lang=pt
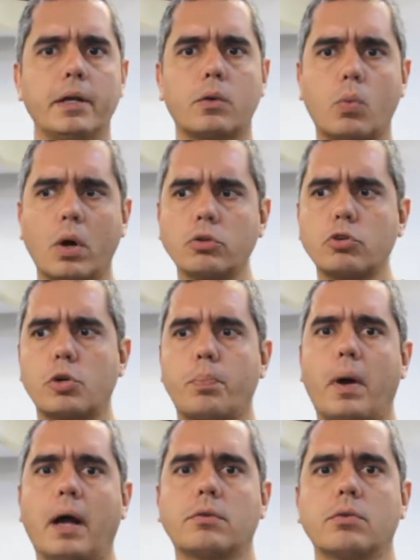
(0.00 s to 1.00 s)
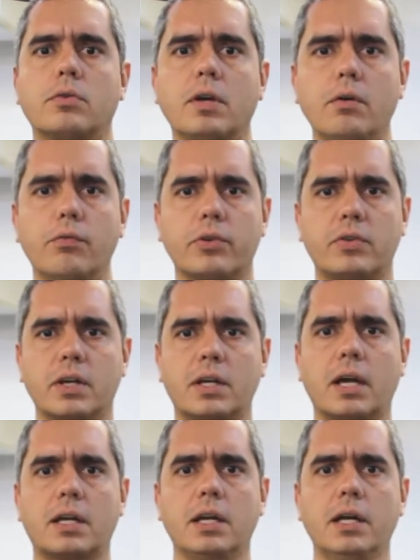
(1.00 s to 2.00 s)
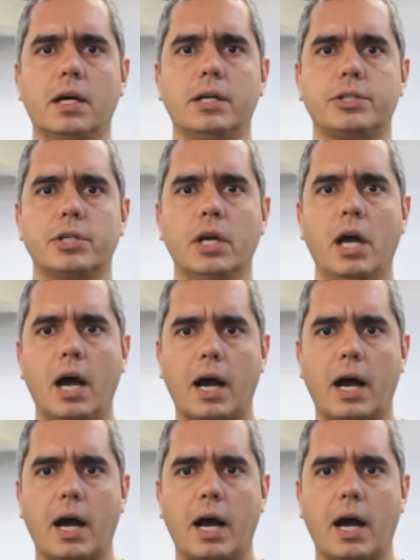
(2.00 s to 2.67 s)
ele quantos passos você quer que ele ande.